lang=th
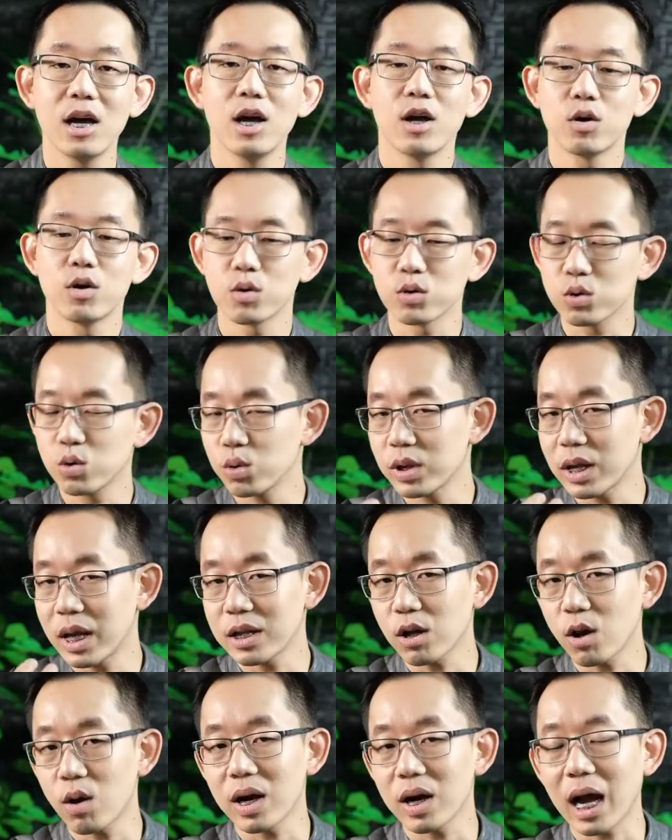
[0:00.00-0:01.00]
ลงทุนใน
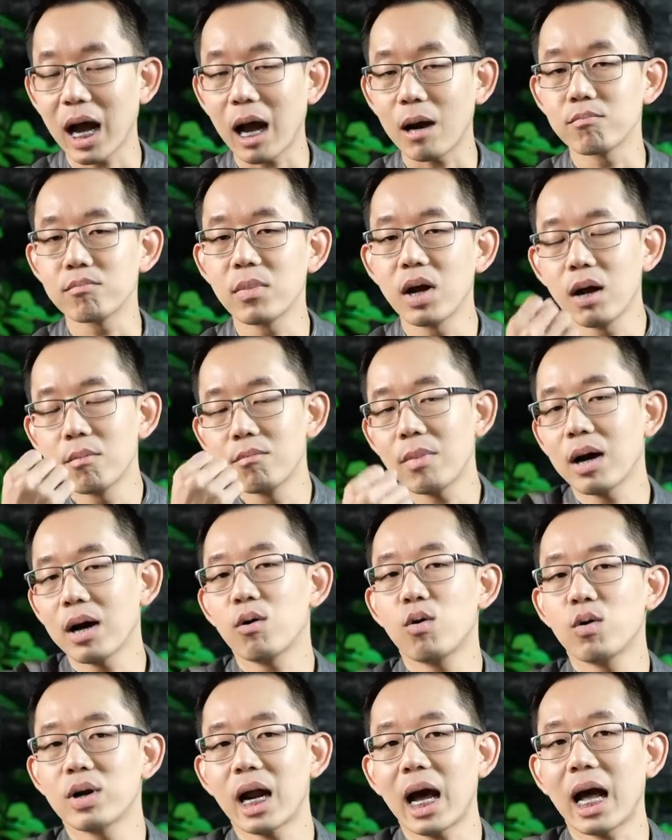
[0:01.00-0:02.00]
ทองคำบาง
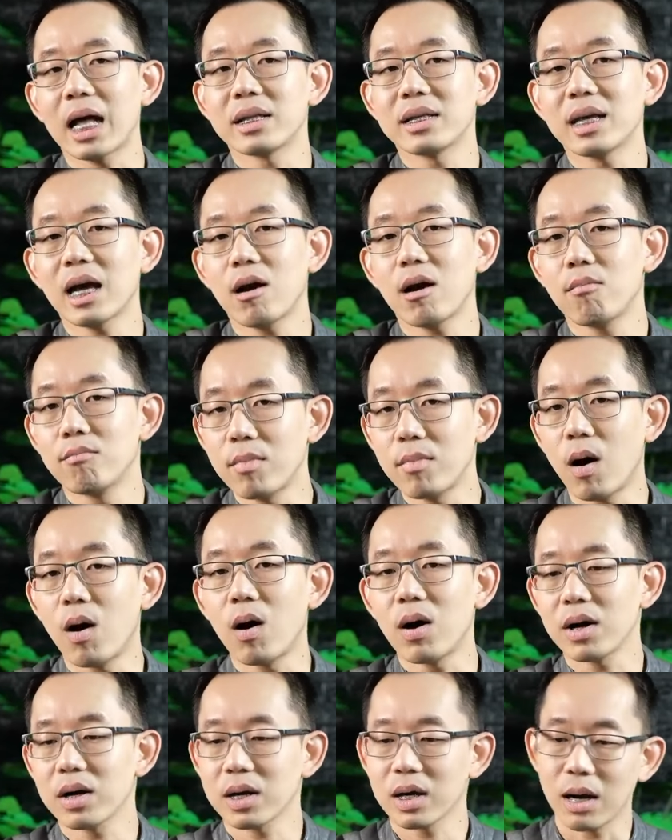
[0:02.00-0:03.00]
คนอาจจะเห
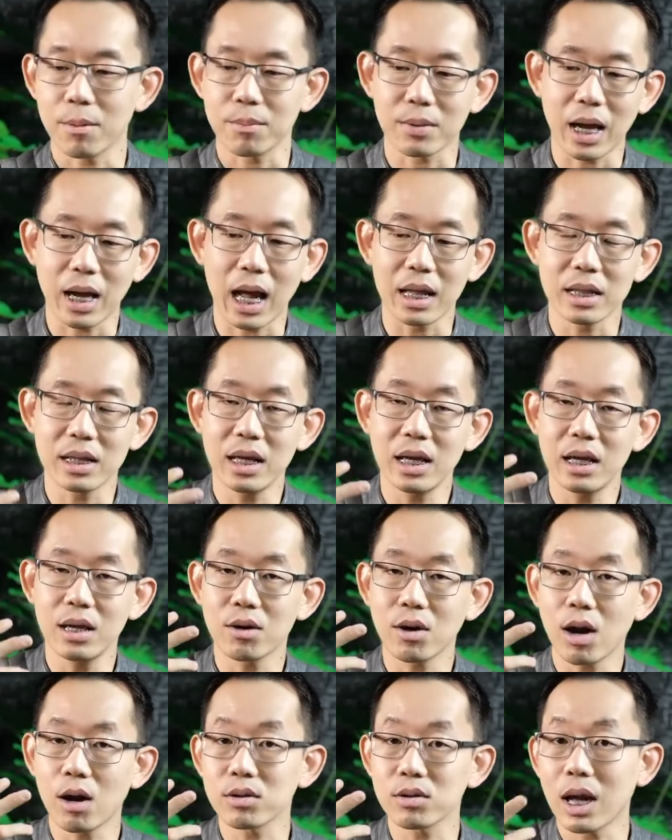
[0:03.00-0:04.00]
มาะกับการที่
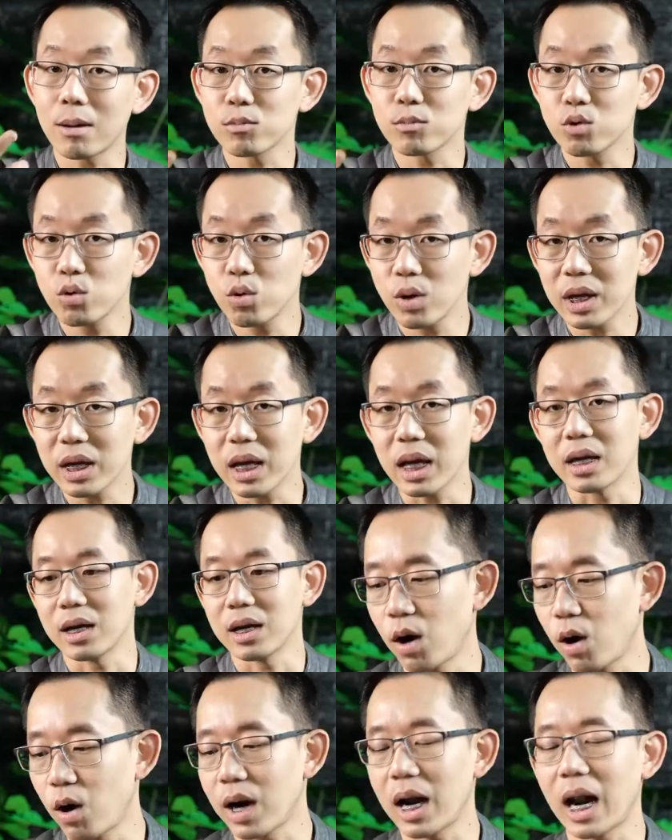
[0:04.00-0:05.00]
เราทำธุรกิจ
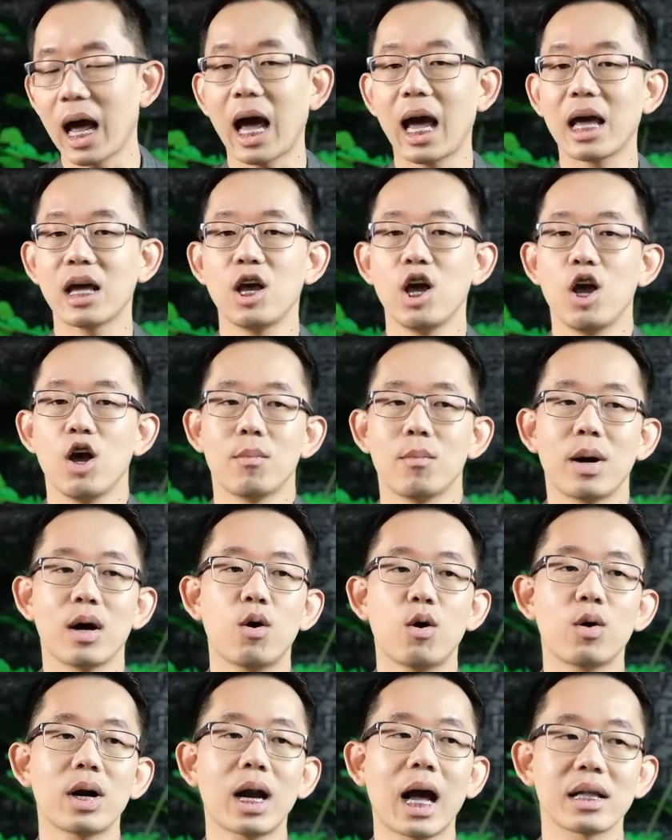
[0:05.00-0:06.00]
อนไลน์บาง
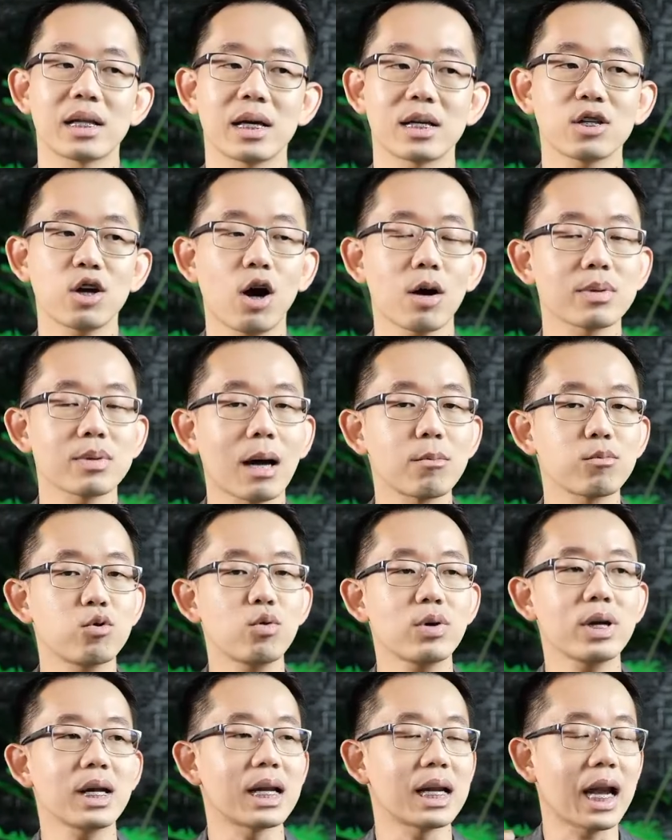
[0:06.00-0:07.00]
คนอาจจะชอบทำธุ
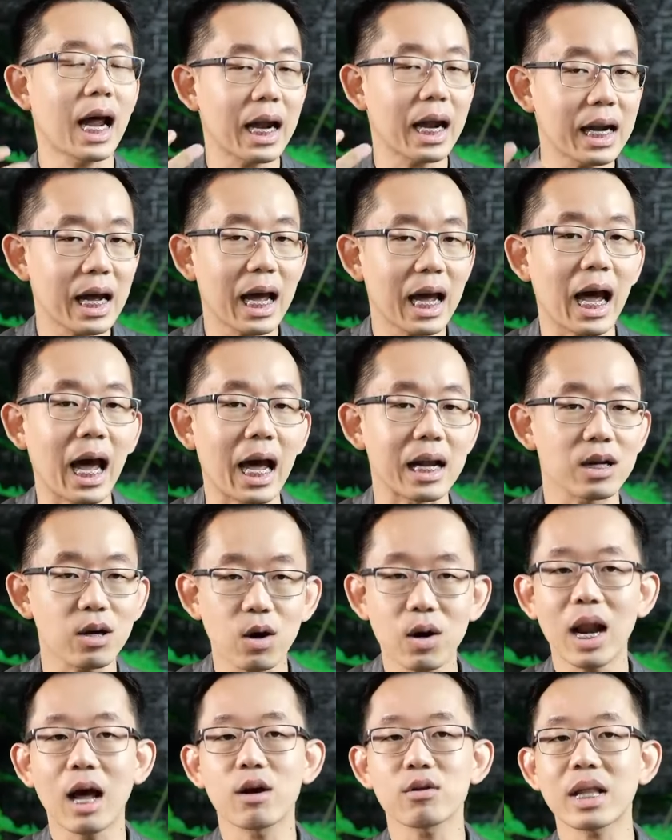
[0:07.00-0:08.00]
รกิจร้านอาหาร
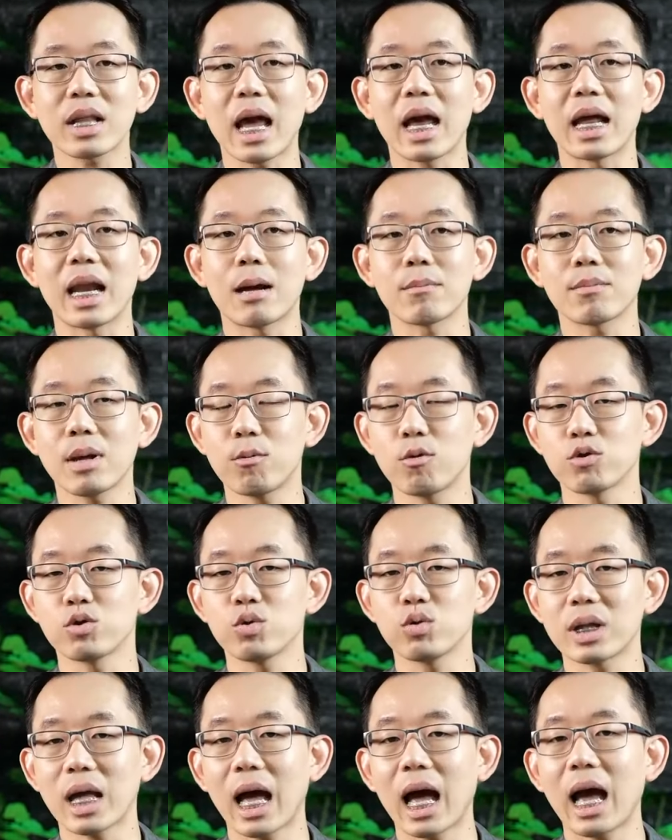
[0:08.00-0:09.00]
ก็แล้วแต่นะครับแต่ผล
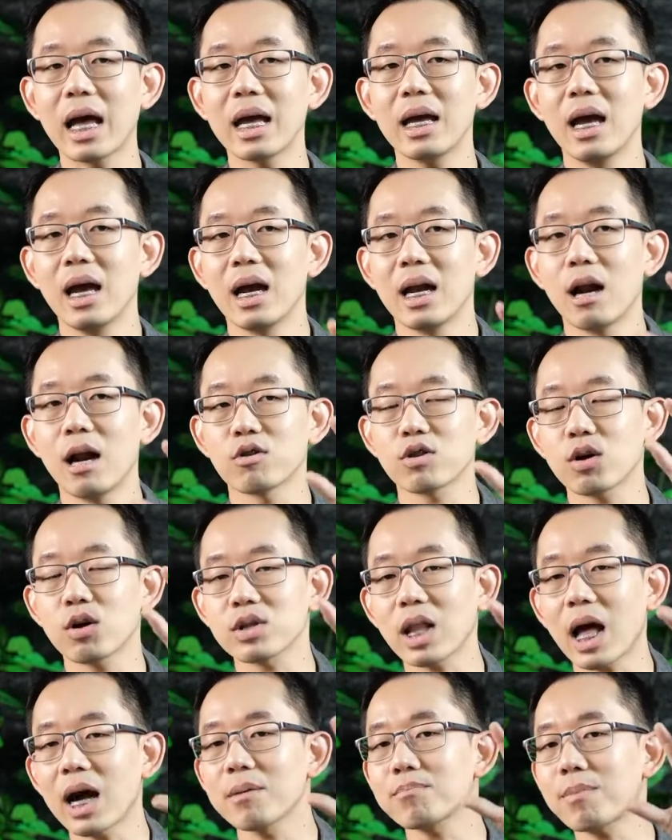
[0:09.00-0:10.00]
สุดท้ายเราต้อง
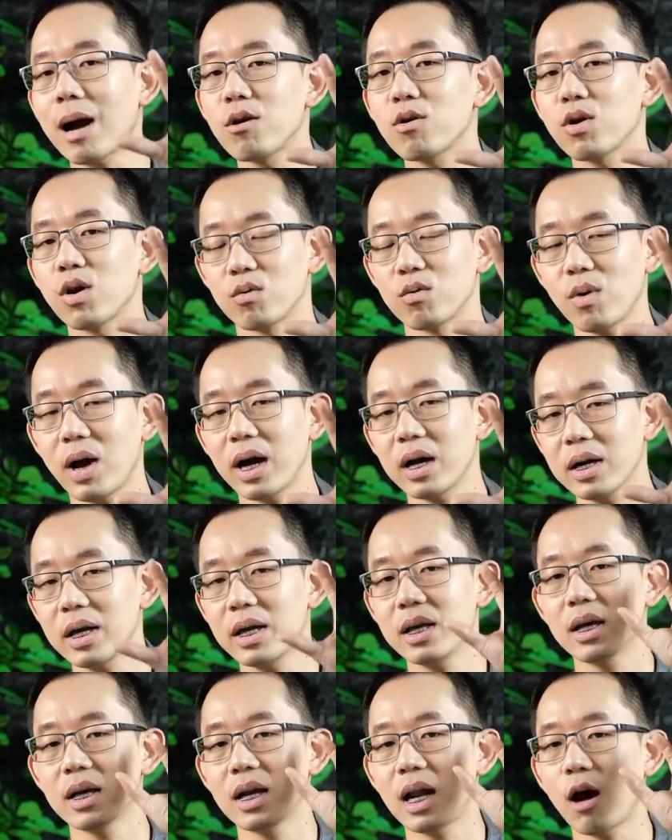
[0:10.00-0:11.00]
ตั้งเป้าก่อนว่าเฮ้
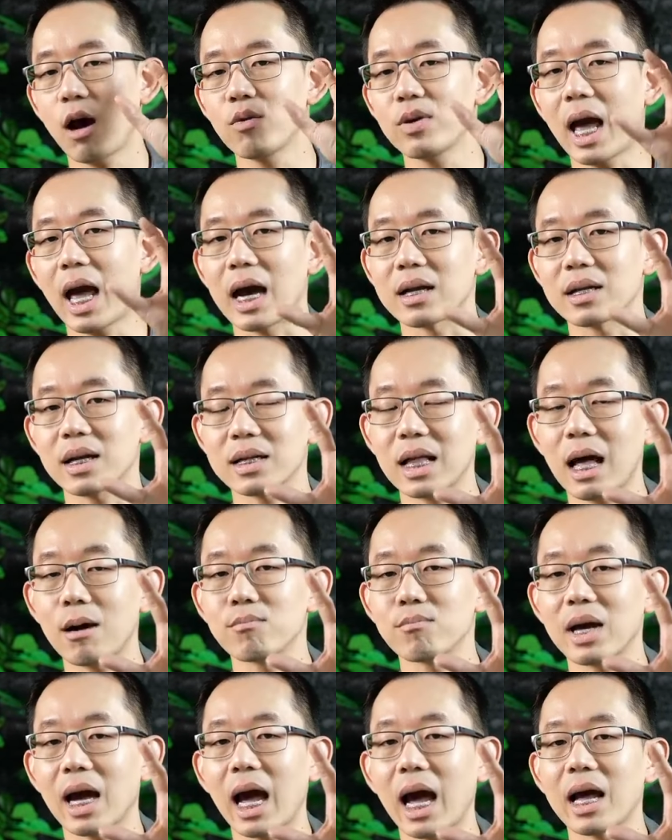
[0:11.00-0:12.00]
ยเราอยากจะ
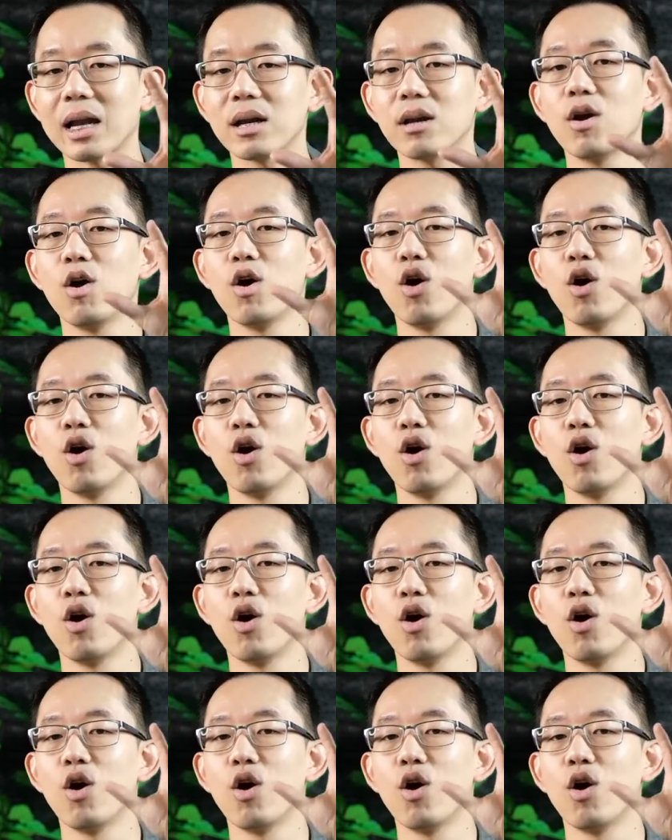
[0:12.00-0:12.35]
ทำงาน